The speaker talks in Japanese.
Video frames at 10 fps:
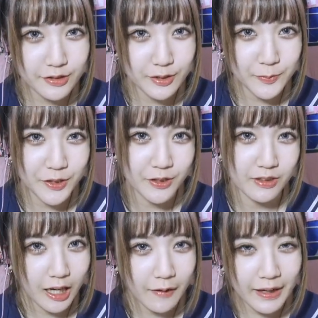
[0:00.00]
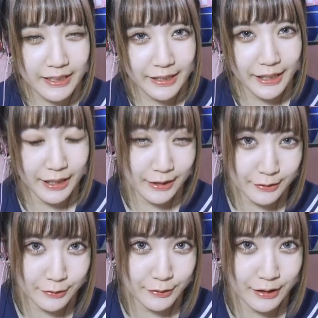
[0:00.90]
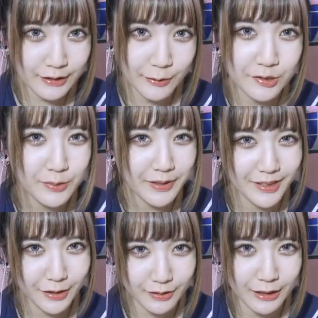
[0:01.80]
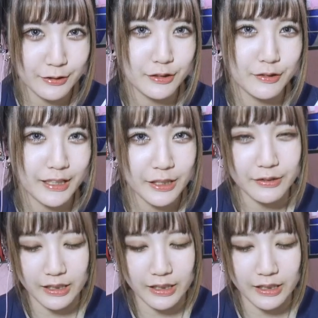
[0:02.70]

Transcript: ド中も、可愛い映像で楽しませてくれるっていうのはいいよ